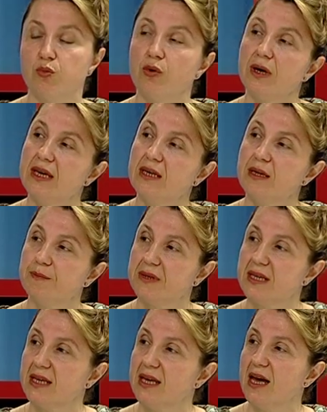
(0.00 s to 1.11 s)
Bu
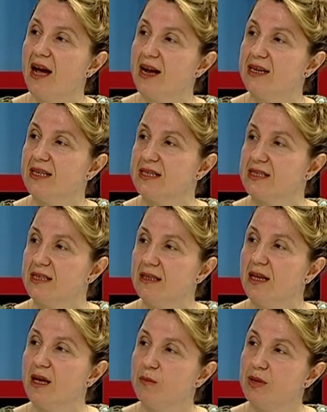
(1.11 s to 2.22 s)
ekipteki herkesin
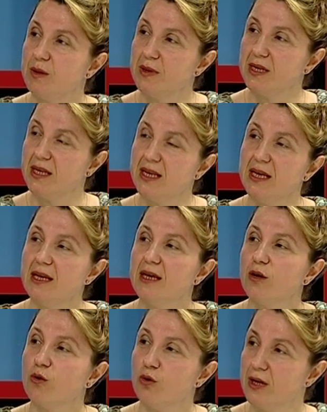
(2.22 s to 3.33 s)
birbiriyle
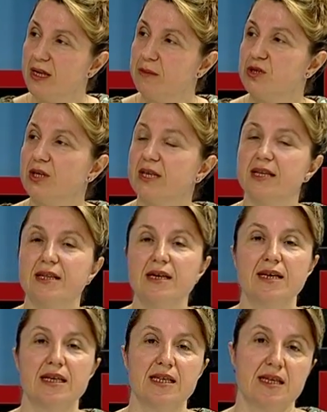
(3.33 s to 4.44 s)
korele bir şekilde
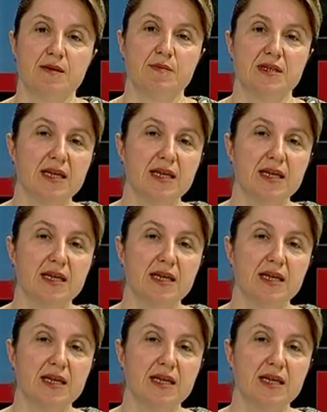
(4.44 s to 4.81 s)
hareket etmesi